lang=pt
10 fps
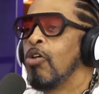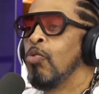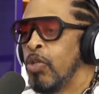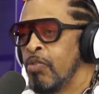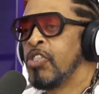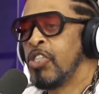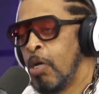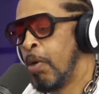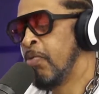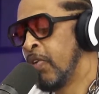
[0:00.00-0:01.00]
do que você
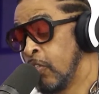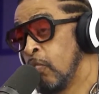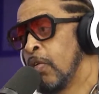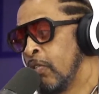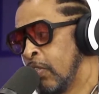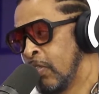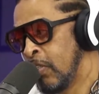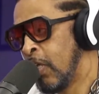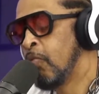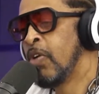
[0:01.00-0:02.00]
chegar para mim e falar assim, oh, mano,
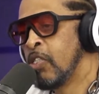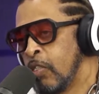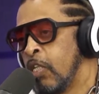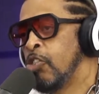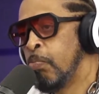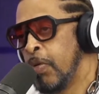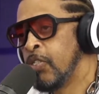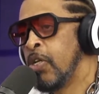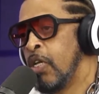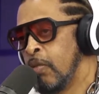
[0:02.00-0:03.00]
você tá com bastante
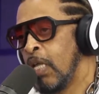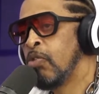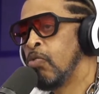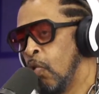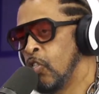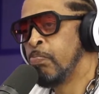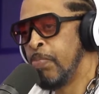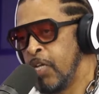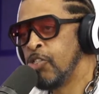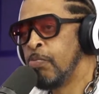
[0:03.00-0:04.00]
peixe aí, dá dois
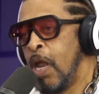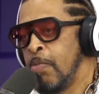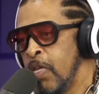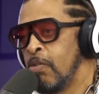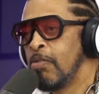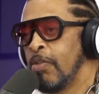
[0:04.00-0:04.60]
peixes para mim.